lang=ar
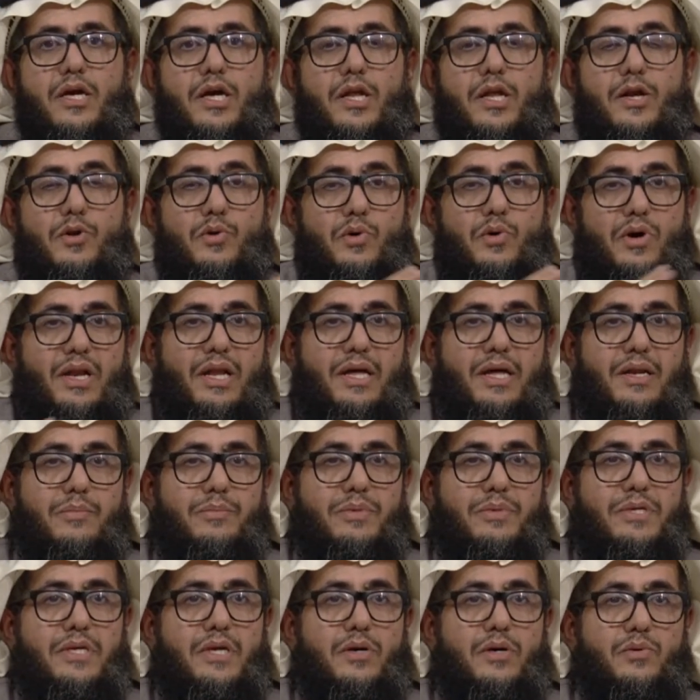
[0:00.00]
اللغة
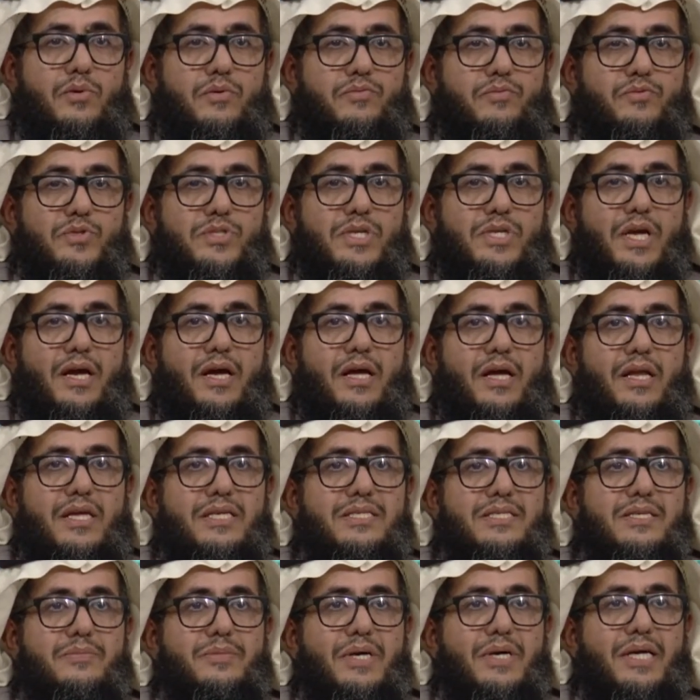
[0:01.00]
العربية والفصحى
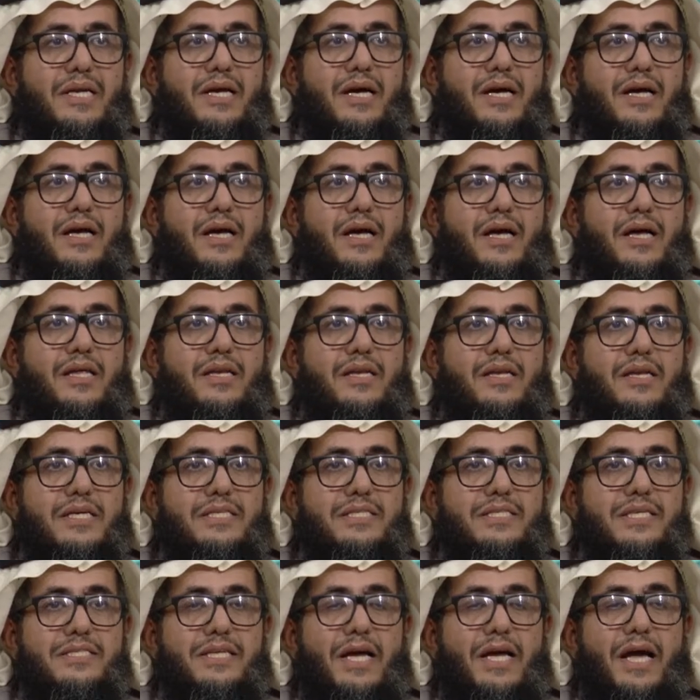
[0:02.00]
ليس معناها
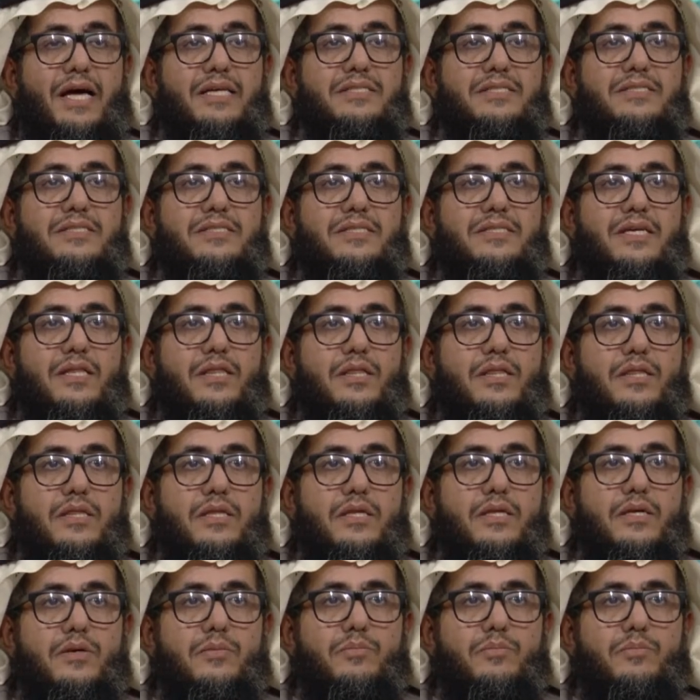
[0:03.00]
أنك تتحدث